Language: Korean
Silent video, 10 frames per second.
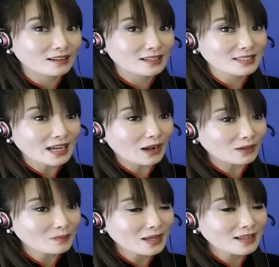
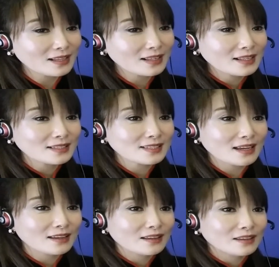이제好了吗?
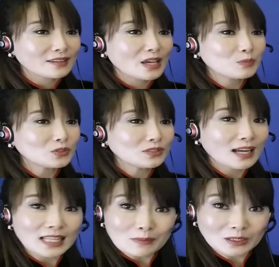자, 예문
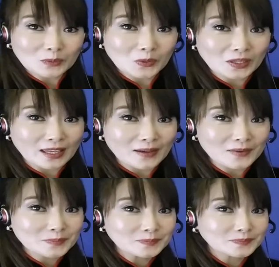하나만 더
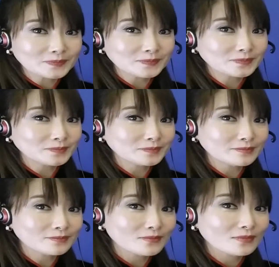볼게요.
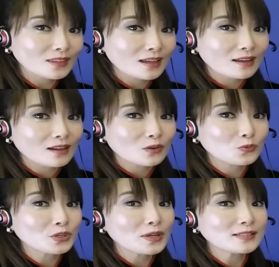음,
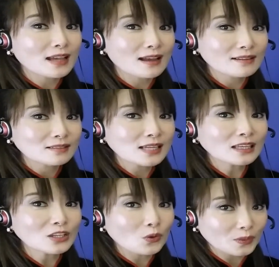우리 회사
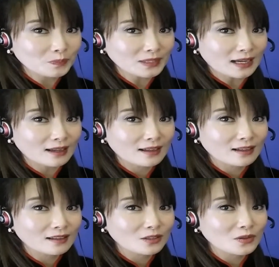찾기 어렵다.
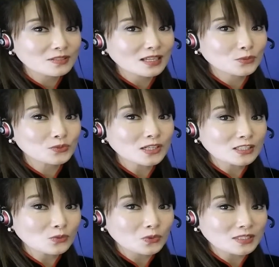굉장히
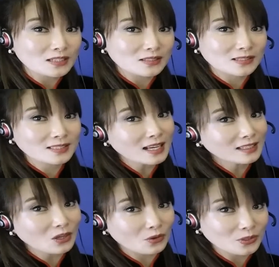구석진 곳에 있어서
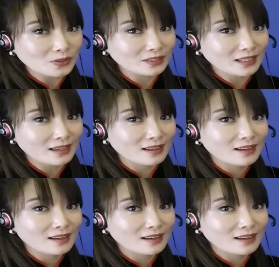찾기 어려울 때.